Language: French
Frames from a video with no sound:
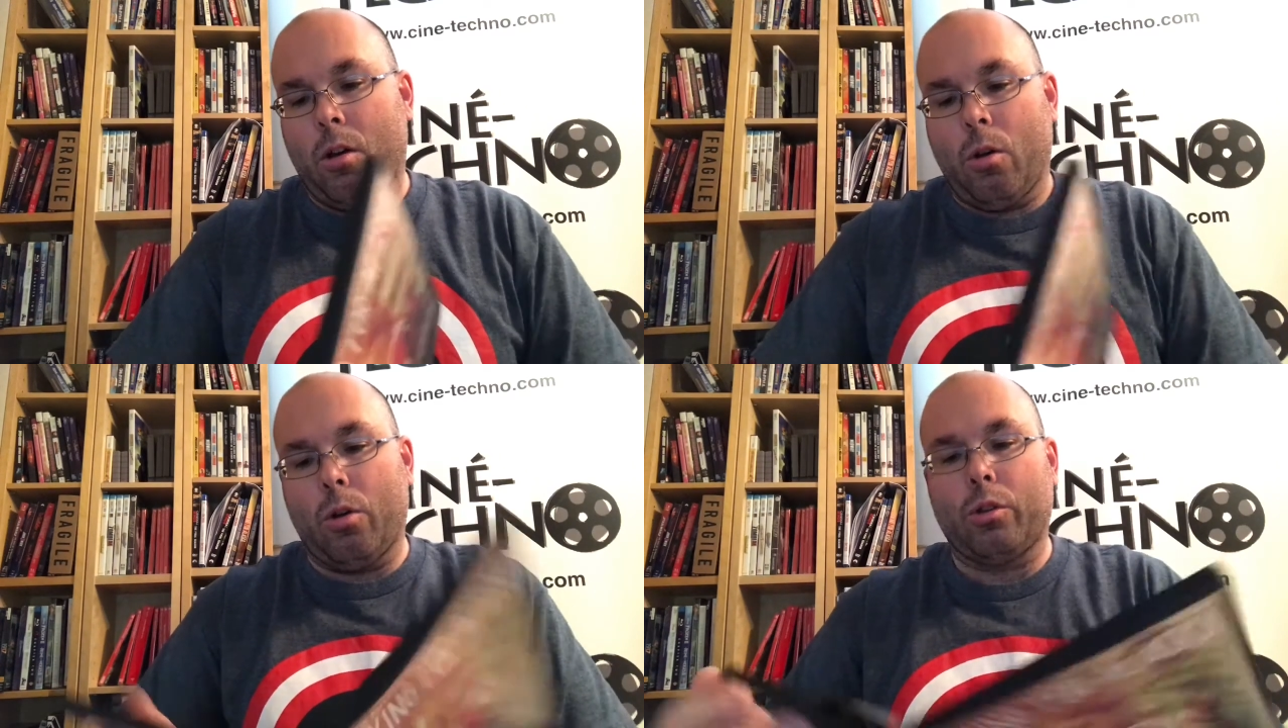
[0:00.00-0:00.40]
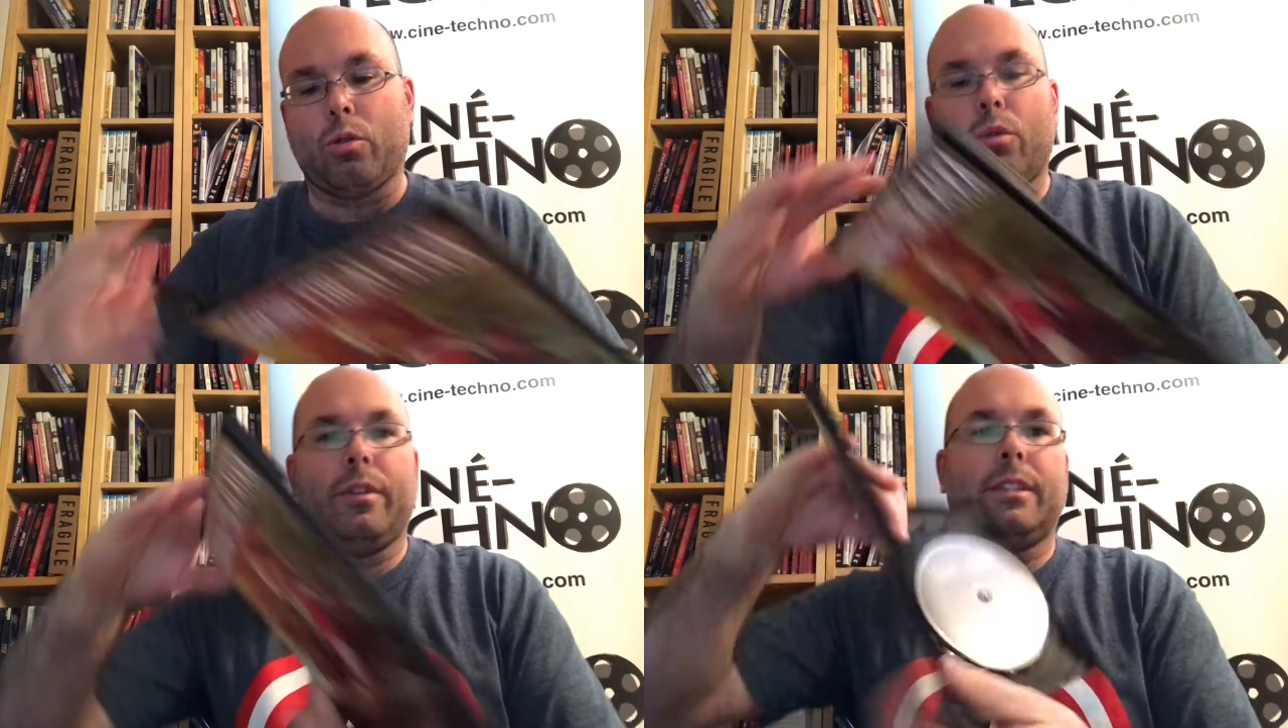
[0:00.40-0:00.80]
on
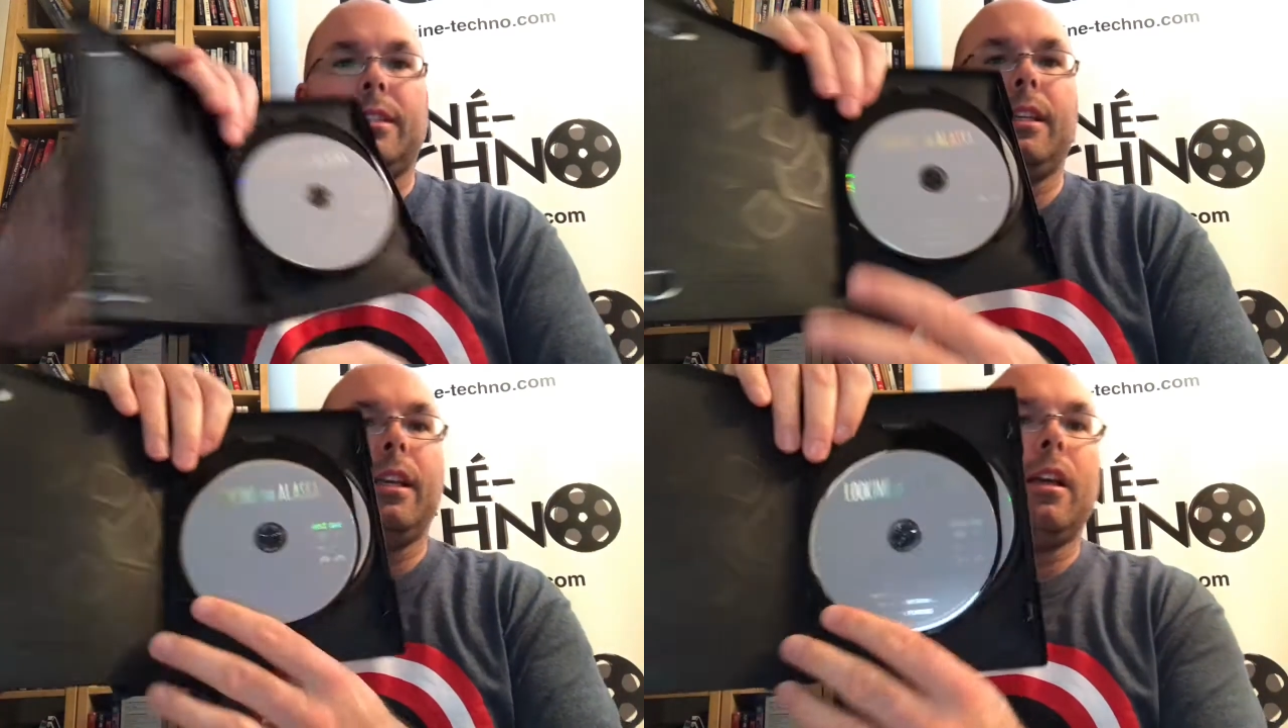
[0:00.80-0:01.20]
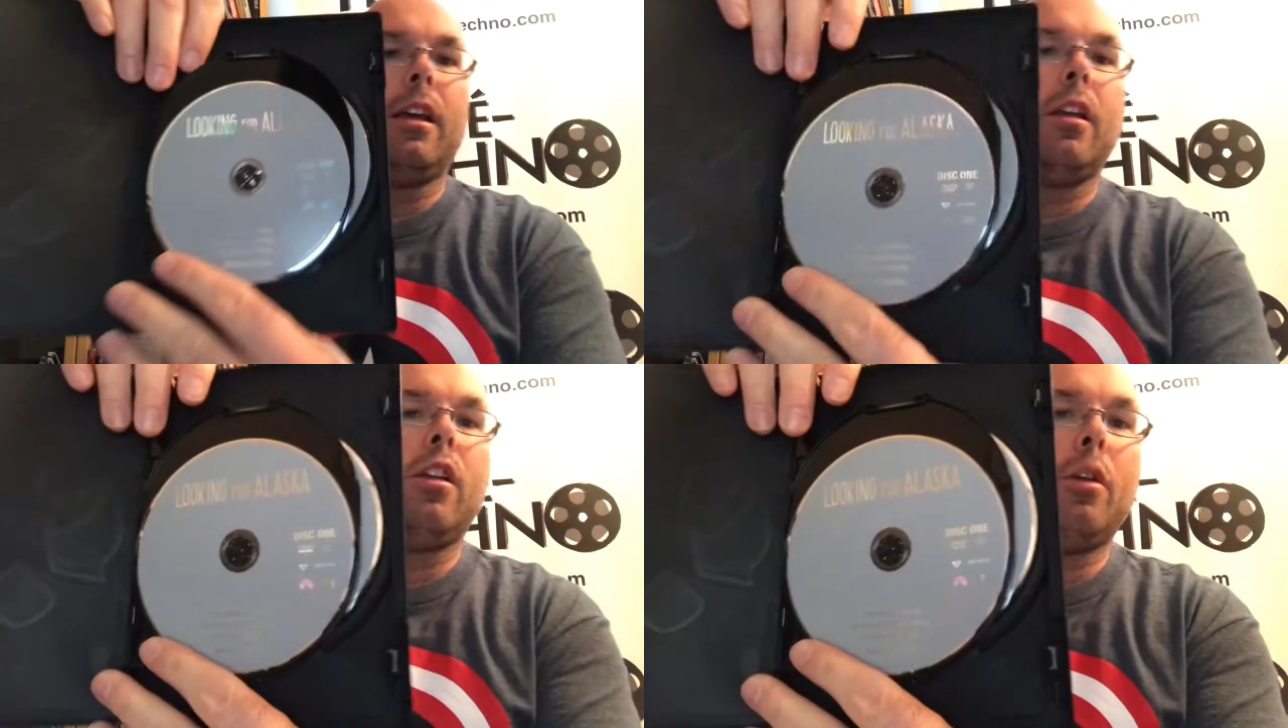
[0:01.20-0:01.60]
retrouve ici
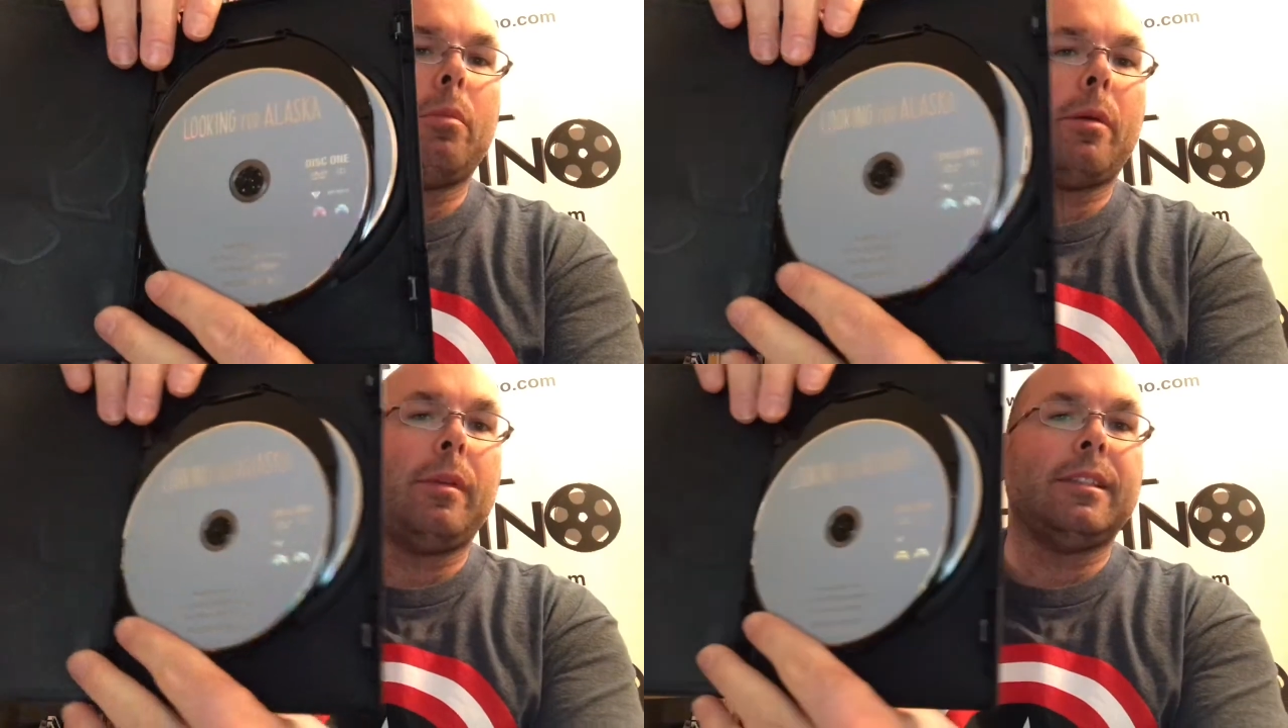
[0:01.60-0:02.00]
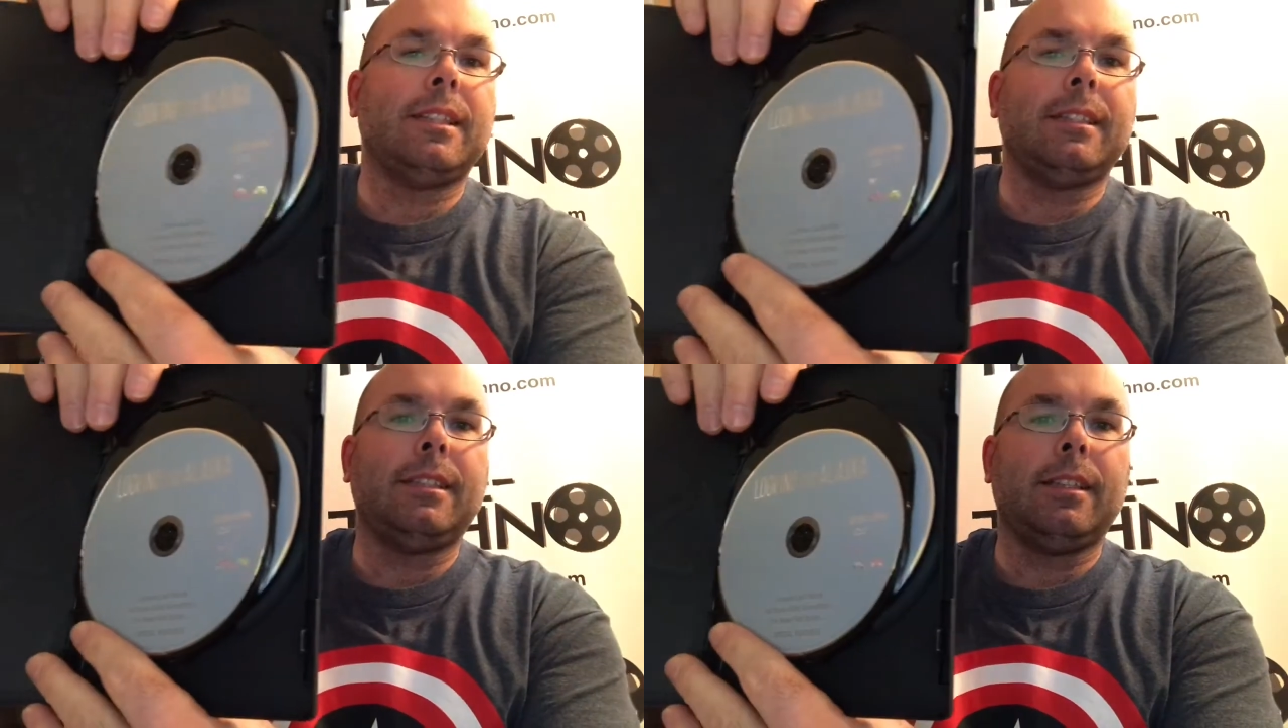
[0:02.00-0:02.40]
le premier
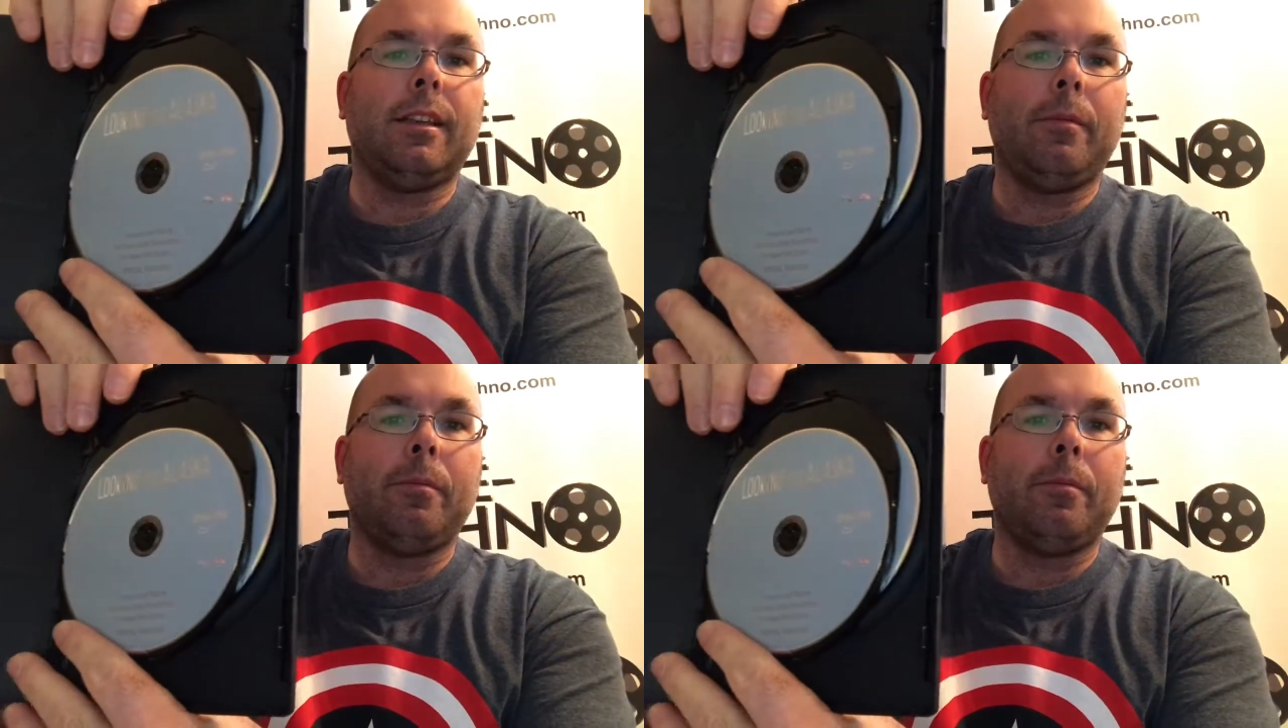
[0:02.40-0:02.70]
disque,